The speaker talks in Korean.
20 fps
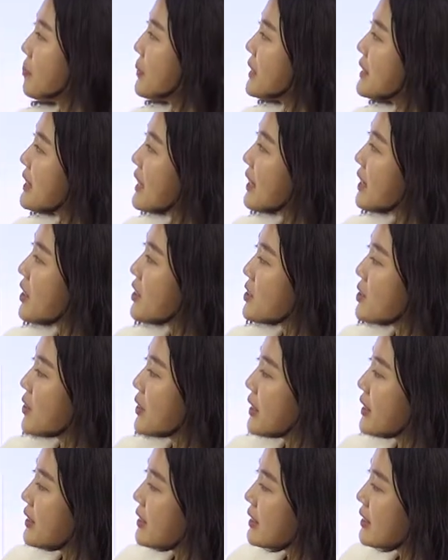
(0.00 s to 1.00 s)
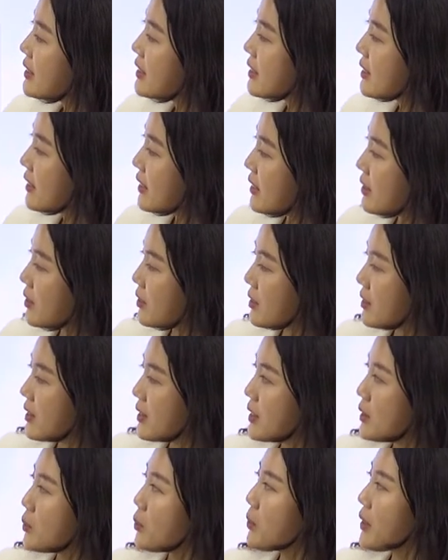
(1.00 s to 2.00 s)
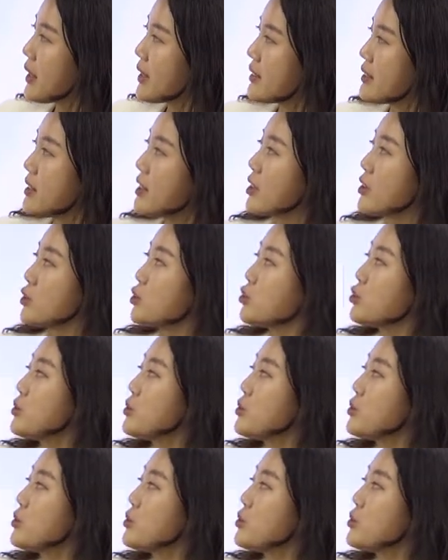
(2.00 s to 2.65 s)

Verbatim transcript: 석비에 새겨져 있는 이런 기록에는요.